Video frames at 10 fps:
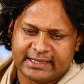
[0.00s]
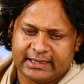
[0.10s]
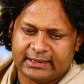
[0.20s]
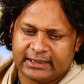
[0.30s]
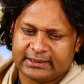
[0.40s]

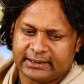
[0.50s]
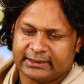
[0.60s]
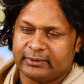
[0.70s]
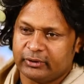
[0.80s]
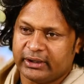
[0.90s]
সেকেন্ড ইয়ারে
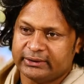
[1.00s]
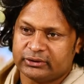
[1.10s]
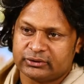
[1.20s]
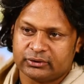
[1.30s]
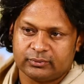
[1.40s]
থাকতেই বোধ হয়
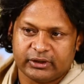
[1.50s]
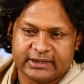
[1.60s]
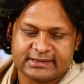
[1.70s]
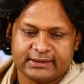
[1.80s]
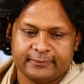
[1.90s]
যতটুকু মনে
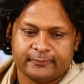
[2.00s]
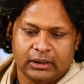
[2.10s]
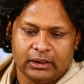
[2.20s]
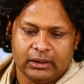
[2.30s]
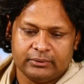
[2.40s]
আছে
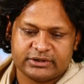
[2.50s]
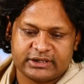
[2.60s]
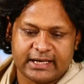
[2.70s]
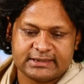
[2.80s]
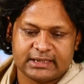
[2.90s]

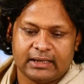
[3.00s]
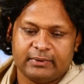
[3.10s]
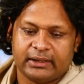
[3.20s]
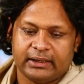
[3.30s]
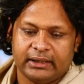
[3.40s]
সেইটা
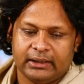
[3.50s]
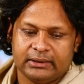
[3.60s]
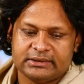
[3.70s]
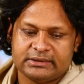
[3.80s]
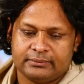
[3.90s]
আমাকে
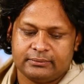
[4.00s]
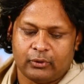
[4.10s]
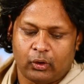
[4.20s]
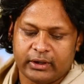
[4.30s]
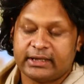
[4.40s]

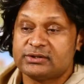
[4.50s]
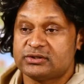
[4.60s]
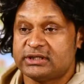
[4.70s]
অনেক কিছু